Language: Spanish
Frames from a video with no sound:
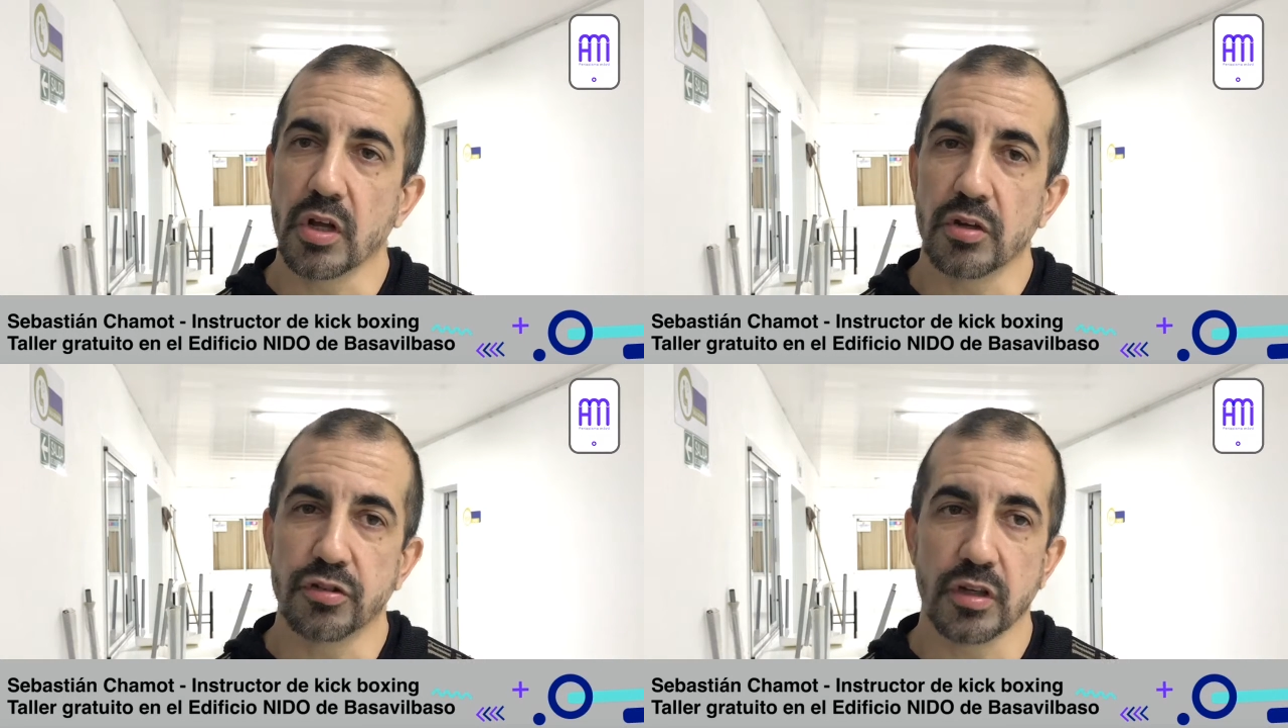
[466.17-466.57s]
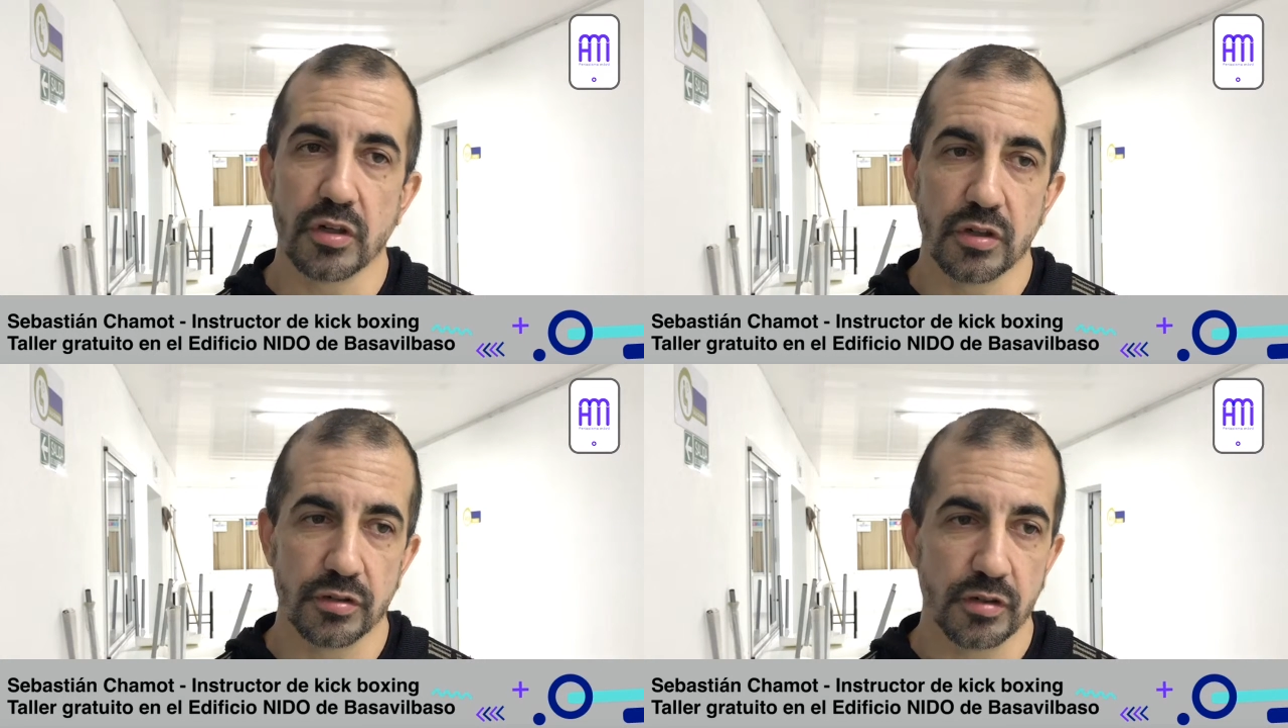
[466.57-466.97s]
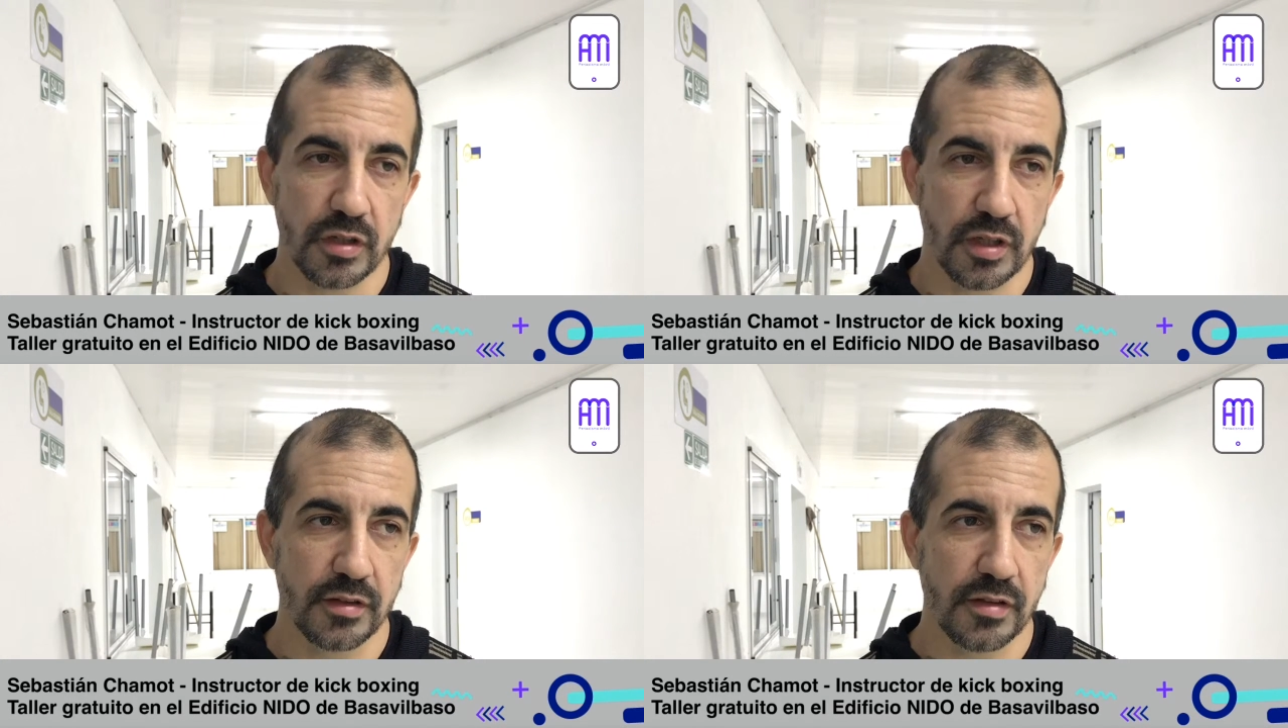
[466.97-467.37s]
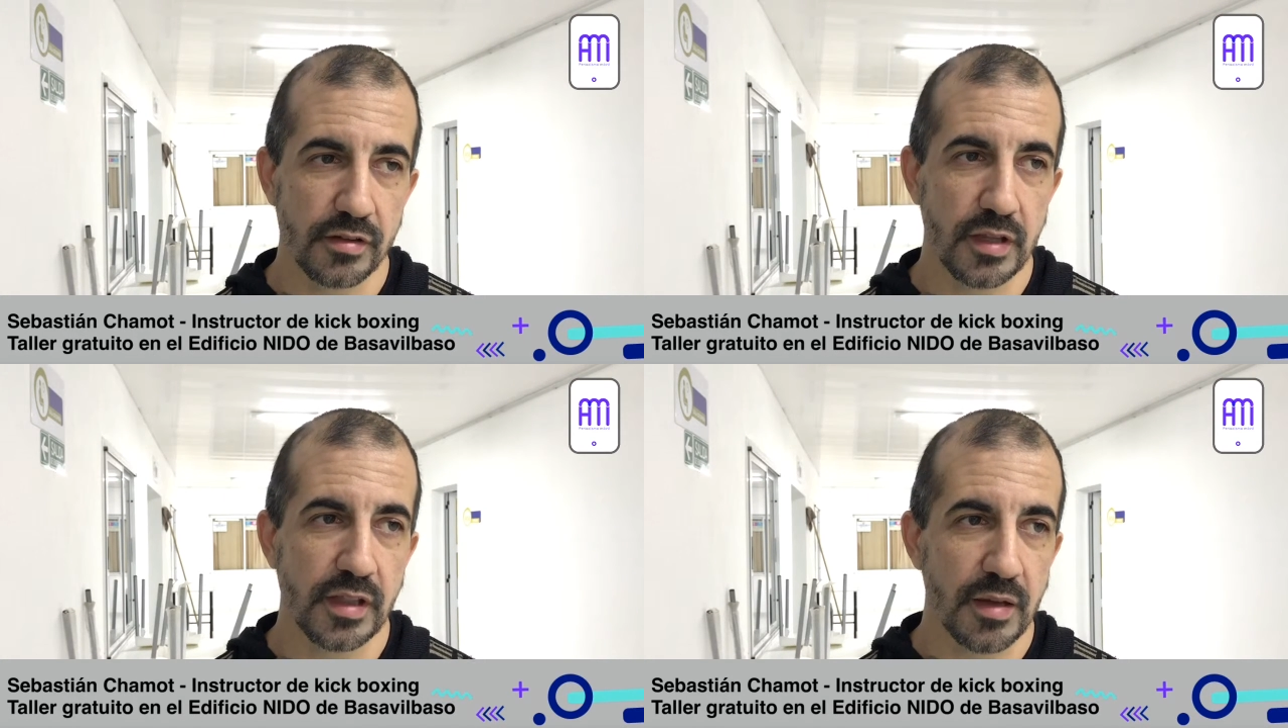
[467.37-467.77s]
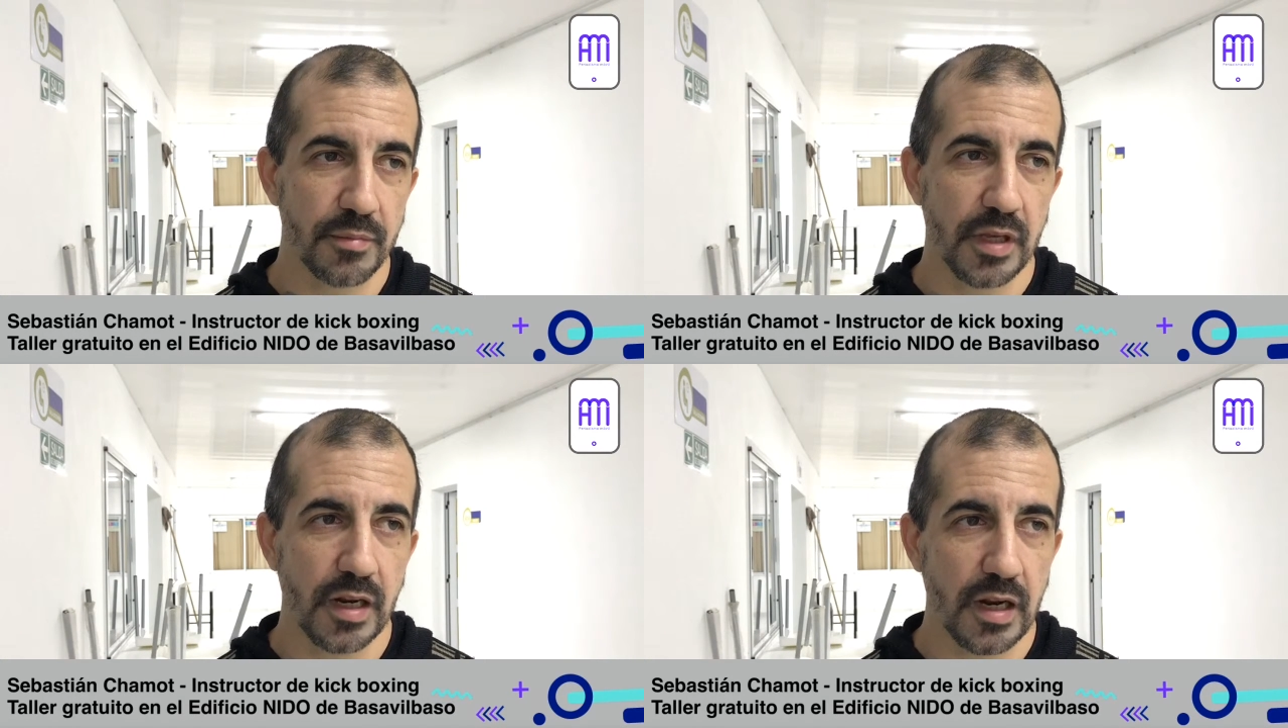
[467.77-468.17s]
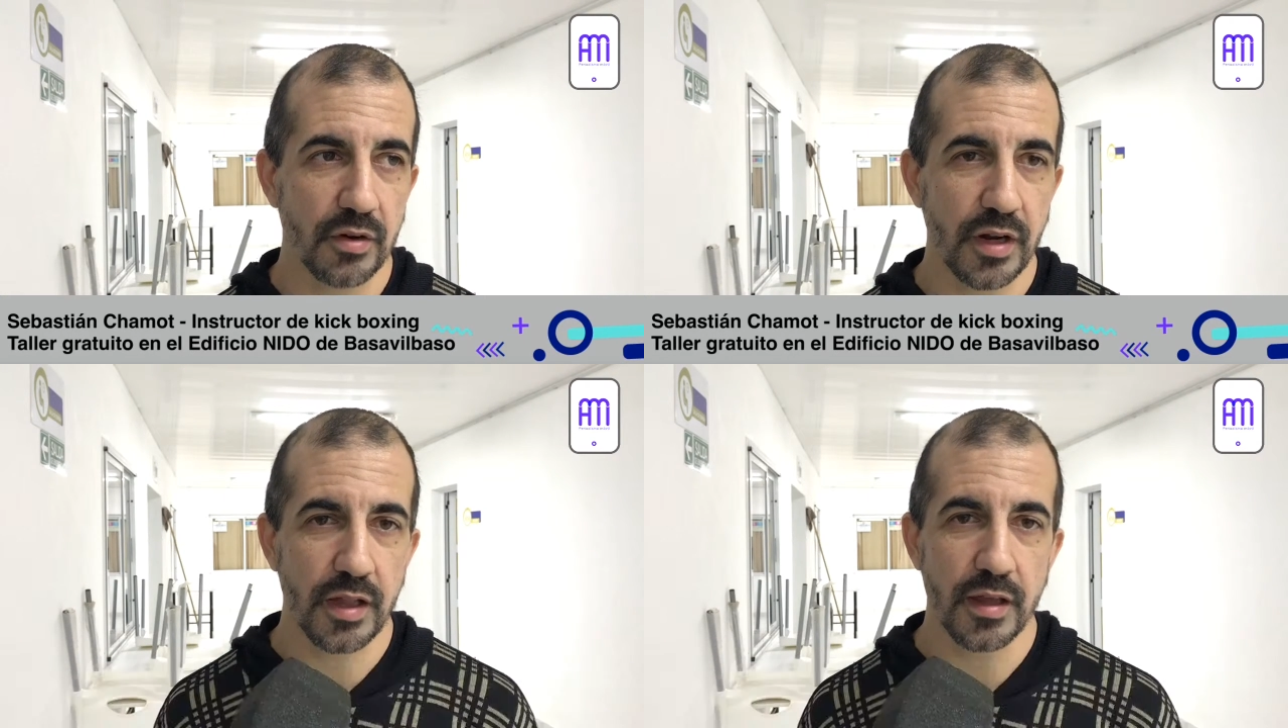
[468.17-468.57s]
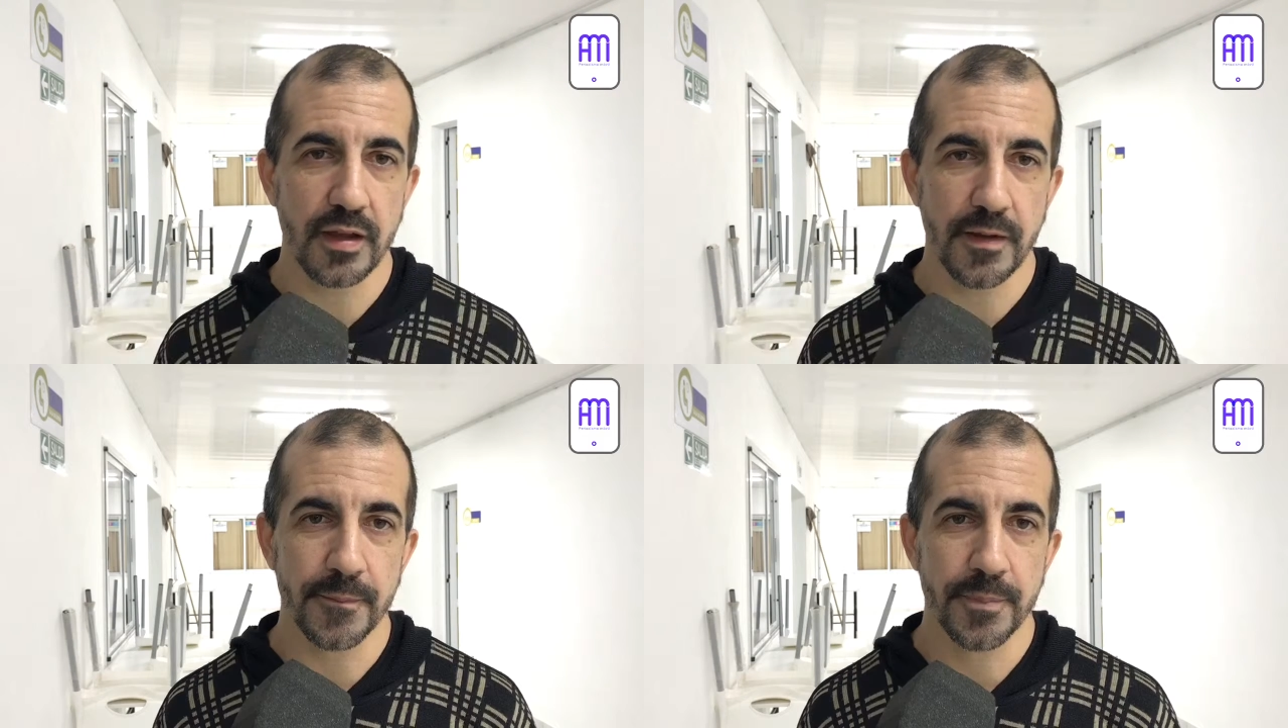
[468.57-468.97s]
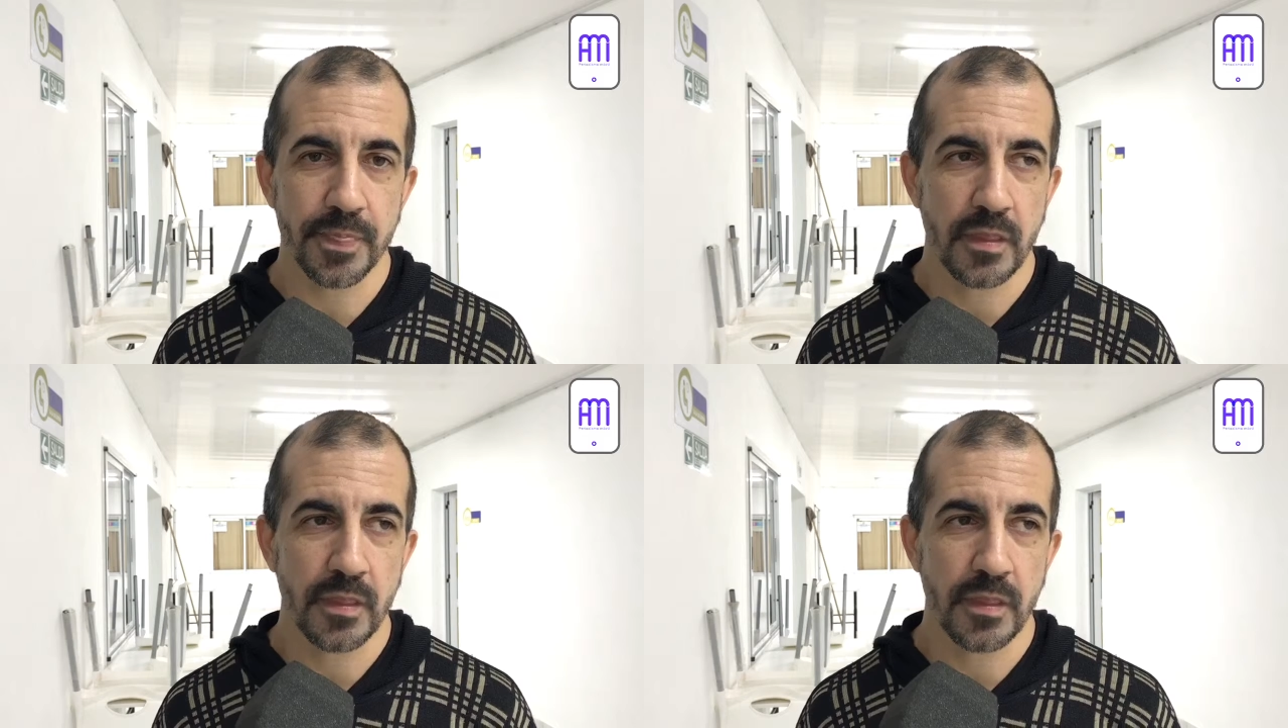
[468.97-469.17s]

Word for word: que los chicos eh, se sientan bien a la hora de,